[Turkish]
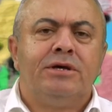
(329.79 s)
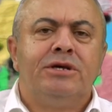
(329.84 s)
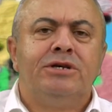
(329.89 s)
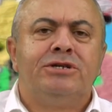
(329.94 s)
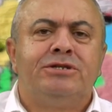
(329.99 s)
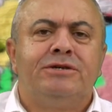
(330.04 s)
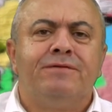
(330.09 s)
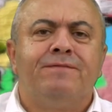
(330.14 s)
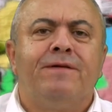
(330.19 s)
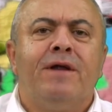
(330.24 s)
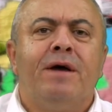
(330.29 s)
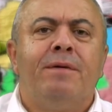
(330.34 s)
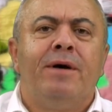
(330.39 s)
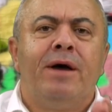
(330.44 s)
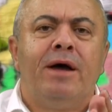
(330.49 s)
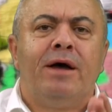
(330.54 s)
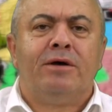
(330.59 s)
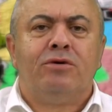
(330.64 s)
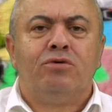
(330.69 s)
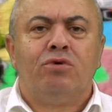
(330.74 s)

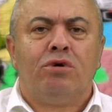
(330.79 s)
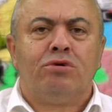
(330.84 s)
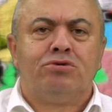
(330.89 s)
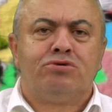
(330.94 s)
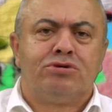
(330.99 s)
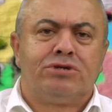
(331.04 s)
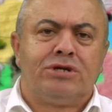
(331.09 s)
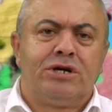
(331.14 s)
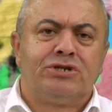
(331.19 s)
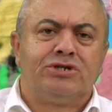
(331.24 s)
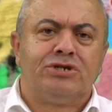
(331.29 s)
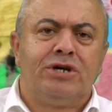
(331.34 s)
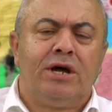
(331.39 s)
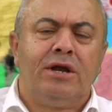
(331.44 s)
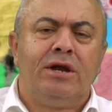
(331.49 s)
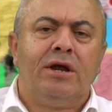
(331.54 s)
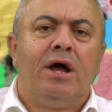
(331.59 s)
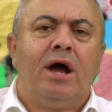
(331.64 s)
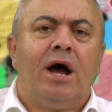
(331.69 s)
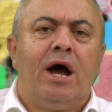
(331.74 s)
istifleme yolcu
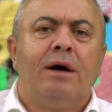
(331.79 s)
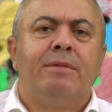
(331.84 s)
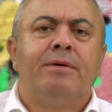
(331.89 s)
taşıyan